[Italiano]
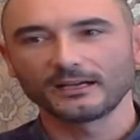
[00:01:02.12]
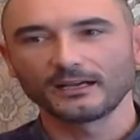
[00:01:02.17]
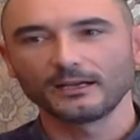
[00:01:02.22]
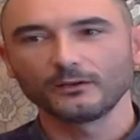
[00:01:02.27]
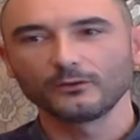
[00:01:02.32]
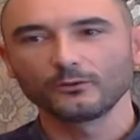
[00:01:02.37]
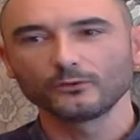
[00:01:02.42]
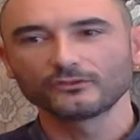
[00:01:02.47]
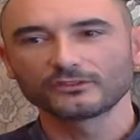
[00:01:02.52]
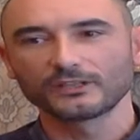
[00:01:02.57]
ha
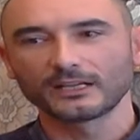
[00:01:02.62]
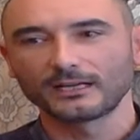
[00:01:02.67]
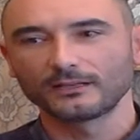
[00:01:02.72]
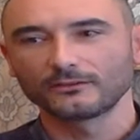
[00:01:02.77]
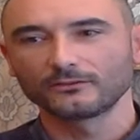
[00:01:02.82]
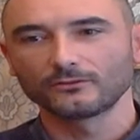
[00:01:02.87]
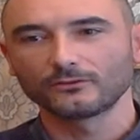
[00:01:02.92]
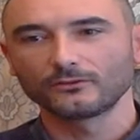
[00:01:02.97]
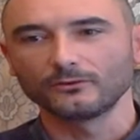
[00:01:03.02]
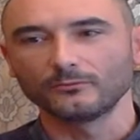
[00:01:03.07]

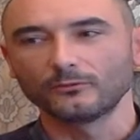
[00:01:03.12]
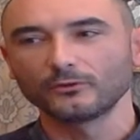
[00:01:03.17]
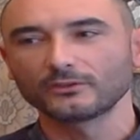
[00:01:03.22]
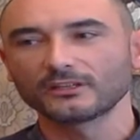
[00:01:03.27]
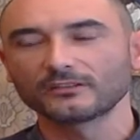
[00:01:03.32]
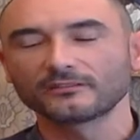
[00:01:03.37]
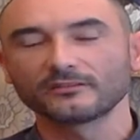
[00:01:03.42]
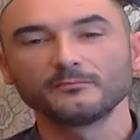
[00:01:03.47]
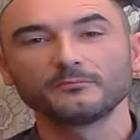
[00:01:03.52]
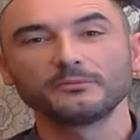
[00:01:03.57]
illustrato con molta
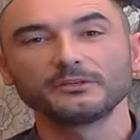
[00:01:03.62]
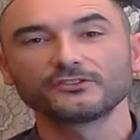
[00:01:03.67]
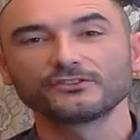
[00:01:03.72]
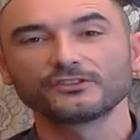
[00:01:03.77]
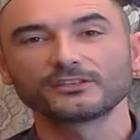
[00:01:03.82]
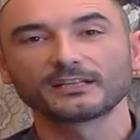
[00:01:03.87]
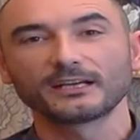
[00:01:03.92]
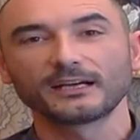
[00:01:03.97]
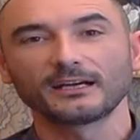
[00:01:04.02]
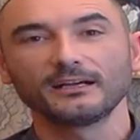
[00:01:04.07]

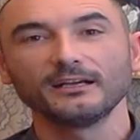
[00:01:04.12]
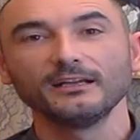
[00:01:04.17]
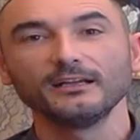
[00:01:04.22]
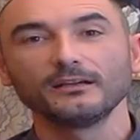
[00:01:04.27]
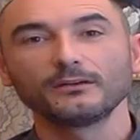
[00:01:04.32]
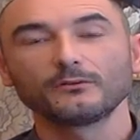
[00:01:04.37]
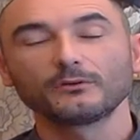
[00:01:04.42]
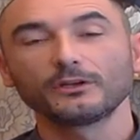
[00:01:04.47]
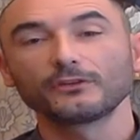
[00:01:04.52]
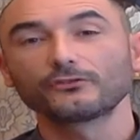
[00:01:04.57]
semplicità
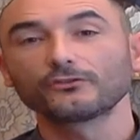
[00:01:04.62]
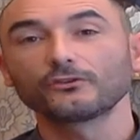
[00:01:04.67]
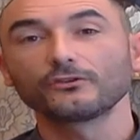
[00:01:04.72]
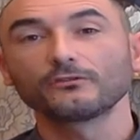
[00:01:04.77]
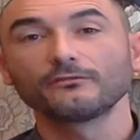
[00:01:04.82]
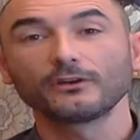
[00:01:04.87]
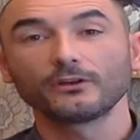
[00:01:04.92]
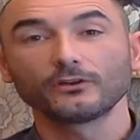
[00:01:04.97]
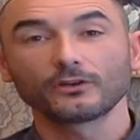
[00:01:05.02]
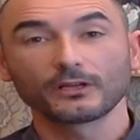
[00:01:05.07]
quali sono i
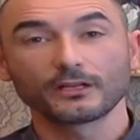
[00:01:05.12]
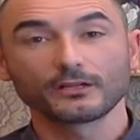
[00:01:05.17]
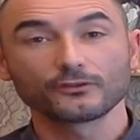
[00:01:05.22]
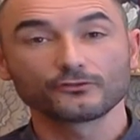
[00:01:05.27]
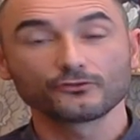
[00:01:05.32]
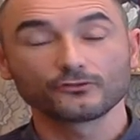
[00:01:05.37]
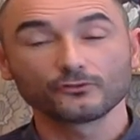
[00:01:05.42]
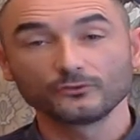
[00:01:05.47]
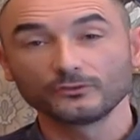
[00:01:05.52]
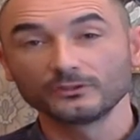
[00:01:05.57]
valori
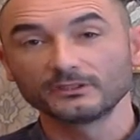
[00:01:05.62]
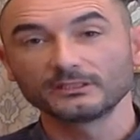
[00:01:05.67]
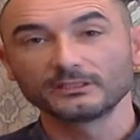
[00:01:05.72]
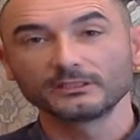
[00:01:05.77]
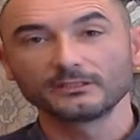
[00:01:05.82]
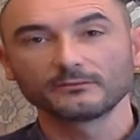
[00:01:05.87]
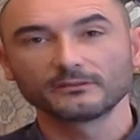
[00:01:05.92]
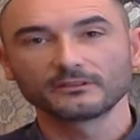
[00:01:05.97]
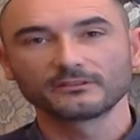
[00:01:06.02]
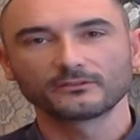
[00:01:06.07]
aggiunti
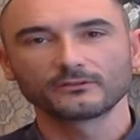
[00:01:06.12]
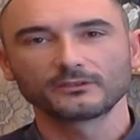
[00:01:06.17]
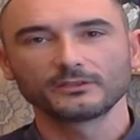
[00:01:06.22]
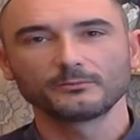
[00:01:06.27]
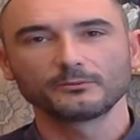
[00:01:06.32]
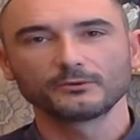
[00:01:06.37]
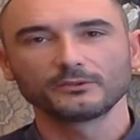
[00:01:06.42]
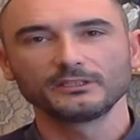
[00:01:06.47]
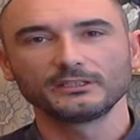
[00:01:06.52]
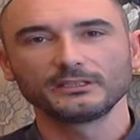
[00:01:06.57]
di questo
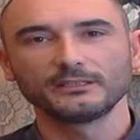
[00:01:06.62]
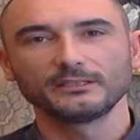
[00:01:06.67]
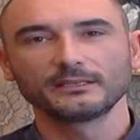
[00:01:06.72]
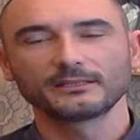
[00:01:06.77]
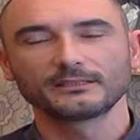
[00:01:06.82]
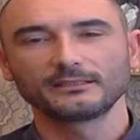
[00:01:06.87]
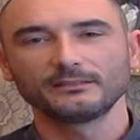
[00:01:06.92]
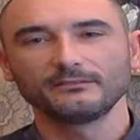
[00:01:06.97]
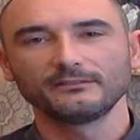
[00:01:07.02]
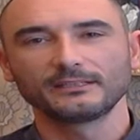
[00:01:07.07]
tipo di
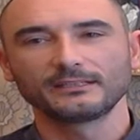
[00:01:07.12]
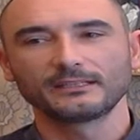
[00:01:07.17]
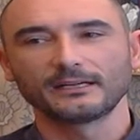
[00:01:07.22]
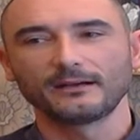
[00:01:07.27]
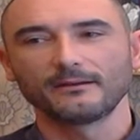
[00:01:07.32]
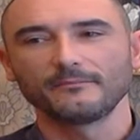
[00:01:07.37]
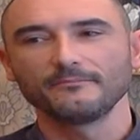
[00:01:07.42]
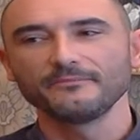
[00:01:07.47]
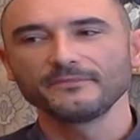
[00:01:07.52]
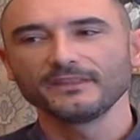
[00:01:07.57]

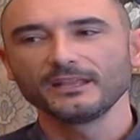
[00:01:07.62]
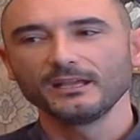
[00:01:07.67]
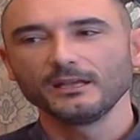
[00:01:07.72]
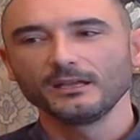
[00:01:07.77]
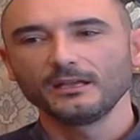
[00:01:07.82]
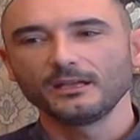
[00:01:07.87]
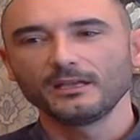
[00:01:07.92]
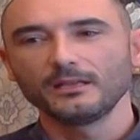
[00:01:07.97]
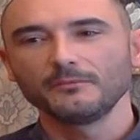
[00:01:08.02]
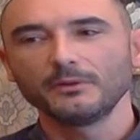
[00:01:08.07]
attività.
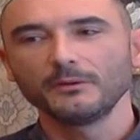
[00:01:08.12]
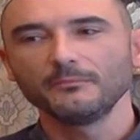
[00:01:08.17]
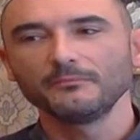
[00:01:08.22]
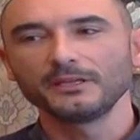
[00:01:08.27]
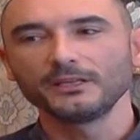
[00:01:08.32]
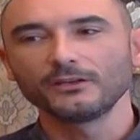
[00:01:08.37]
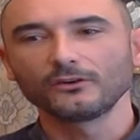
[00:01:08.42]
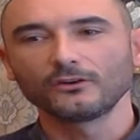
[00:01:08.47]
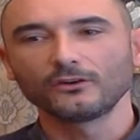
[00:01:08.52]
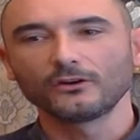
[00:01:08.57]
Il
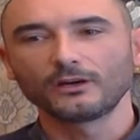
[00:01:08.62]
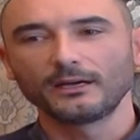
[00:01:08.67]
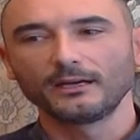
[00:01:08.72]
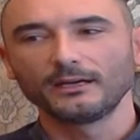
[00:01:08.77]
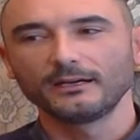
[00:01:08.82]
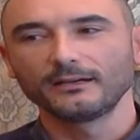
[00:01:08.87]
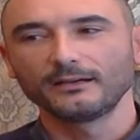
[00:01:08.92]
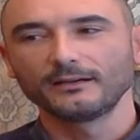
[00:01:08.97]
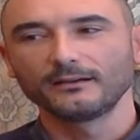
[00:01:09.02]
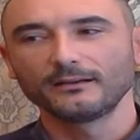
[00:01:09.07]
bambino
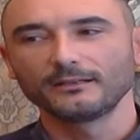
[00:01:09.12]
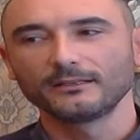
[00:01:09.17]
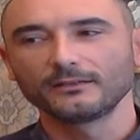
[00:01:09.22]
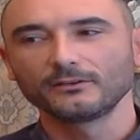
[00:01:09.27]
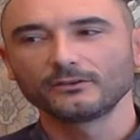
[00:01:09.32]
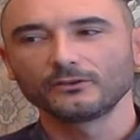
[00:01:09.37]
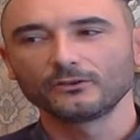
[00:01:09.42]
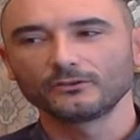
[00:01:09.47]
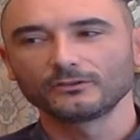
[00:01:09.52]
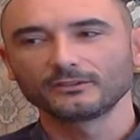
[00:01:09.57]
eh,
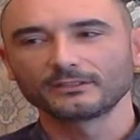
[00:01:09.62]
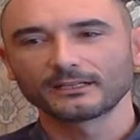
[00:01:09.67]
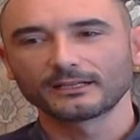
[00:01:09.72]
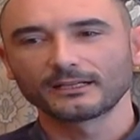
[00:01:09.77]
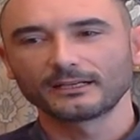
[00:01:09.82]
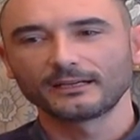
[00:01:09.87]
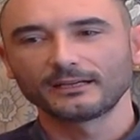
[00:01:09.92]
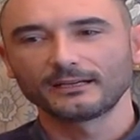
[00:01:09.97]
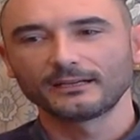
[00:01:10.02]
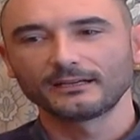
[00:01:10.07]

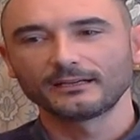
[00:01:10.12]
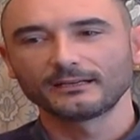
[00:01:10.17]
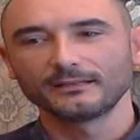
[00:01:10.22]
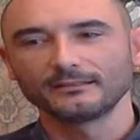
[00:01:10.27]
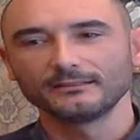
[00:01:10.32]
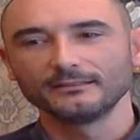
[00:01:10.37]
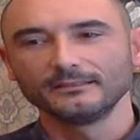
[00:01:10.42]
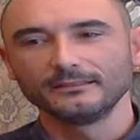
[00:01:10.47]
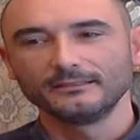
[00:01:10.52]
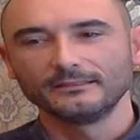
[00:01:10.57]
incontra
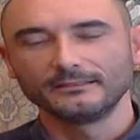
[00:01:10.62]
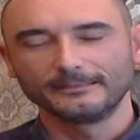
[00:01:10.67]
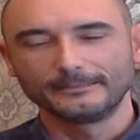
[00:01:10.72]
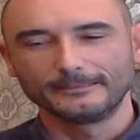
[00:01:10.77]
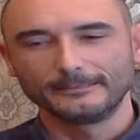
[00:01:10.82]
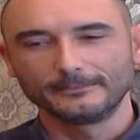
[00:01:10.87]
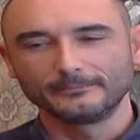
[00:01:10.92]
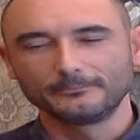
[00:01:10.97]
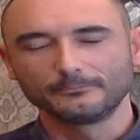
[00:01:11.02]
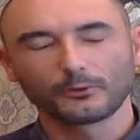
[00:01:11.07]

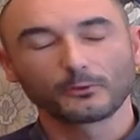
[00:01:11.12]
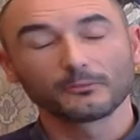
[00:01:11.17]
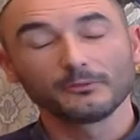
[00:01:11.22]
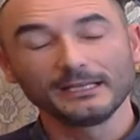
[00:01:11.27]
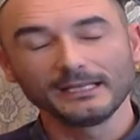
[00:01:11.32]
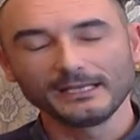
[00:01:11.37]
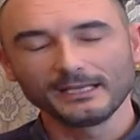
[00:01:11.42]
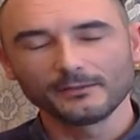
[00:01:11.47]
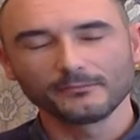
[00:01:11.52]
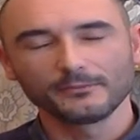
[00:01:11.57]
eh,
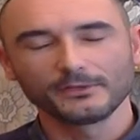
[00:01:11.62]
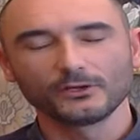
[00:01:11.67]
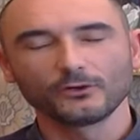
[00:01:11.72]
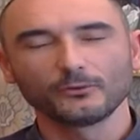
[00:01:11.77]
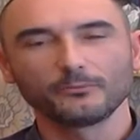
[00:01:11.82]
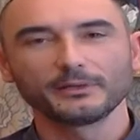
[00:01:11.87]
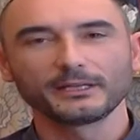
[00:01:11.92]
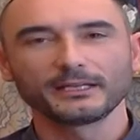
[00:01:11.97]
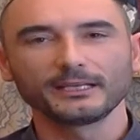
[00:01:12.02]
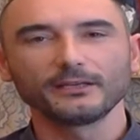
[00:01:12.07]
problemi o
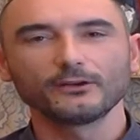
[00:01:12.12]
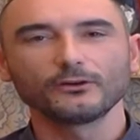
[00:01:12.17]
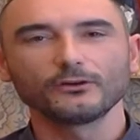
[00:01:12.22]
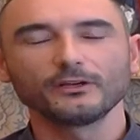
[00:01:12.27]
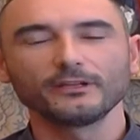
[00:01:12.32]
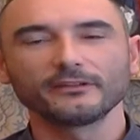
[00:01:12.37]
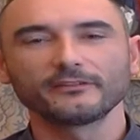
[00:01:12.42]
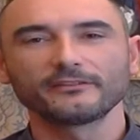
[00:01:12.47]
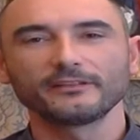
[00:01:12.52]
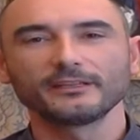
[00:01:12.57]

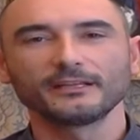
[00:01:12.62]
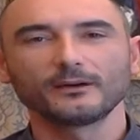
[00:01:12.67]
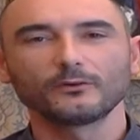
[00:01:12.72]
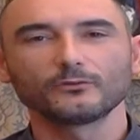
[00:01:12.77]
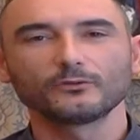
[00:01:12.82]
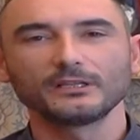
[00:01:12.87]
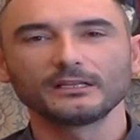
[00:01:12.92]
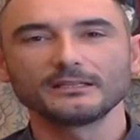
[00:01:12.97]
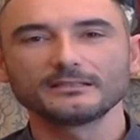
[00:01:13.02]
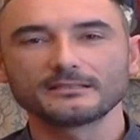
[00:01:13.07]
pericoli sia
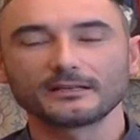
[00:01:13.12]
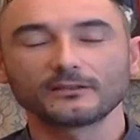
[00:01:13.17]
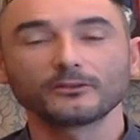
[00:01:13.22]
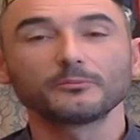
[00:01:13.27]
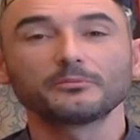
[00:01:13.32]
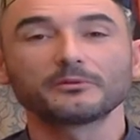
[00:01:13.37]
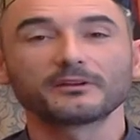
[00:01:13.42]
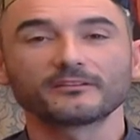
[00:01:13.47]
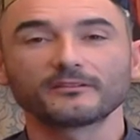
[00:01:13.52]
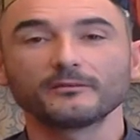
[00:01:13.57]
utilizzando
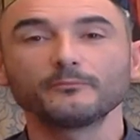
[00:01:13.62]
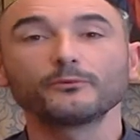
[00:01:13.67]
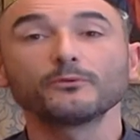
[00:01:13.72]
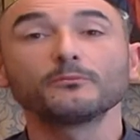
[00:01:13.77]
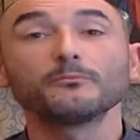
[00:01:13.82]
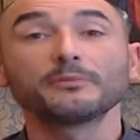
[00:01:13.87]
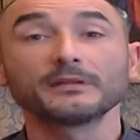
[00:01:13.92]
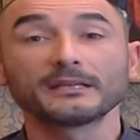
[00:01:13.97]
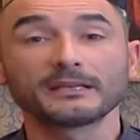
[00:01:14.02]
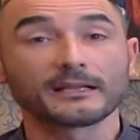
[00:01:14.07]
per esempio
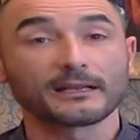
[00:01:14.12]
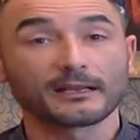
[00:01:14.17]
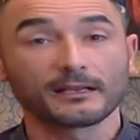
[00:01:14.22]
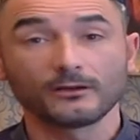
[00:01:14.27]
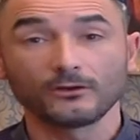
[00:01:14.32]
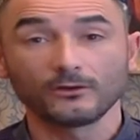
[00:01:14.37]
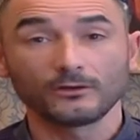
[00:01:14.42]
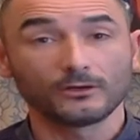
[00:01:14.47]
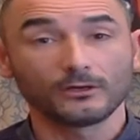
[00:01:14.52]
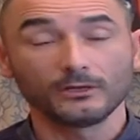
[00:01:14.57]
un
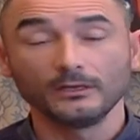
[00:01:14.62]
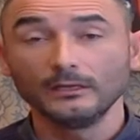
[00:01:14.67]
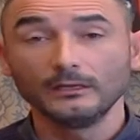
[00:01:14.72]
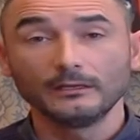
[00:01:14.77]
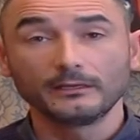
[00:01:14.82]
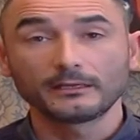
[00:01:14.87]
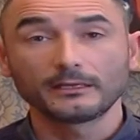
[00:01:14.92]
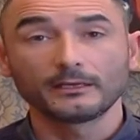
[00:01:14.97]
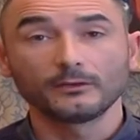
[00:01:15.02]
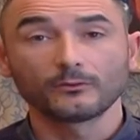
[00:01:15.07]
pennarello
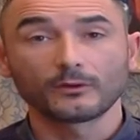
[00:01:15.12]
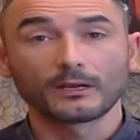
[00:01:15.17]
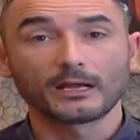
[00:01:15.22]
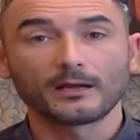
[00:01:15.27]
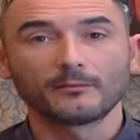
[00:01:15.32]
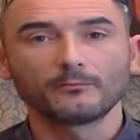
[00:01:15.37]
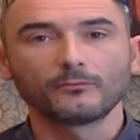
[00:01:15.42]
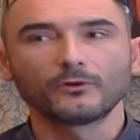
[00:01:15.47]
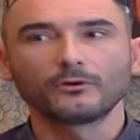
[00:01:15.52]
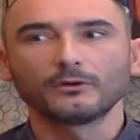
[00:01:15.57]
che un
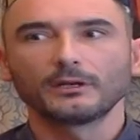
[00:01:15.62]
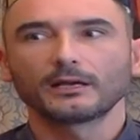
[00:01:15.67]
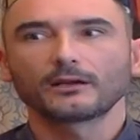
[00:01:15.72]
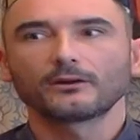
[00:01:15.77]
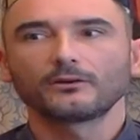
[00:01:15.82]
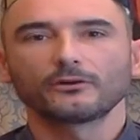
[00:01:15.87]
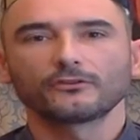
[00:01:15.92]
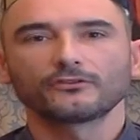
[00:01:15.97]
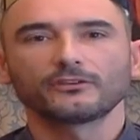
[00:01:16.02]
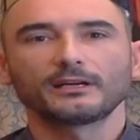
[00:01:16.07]
ramo. La
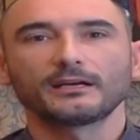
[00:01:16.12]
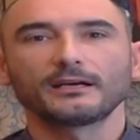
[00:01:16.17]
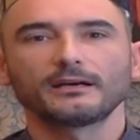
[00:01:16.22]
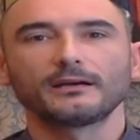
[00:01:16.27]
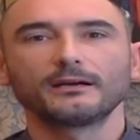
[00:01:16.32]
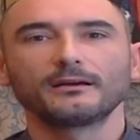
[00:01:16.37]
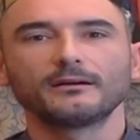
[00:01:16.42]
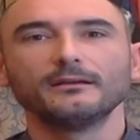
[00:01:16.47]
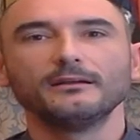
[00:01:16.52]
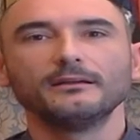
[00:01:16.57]

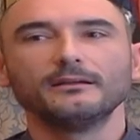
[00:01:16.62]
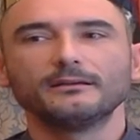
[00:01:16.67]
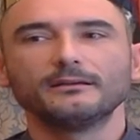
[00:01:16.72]
cosa eh,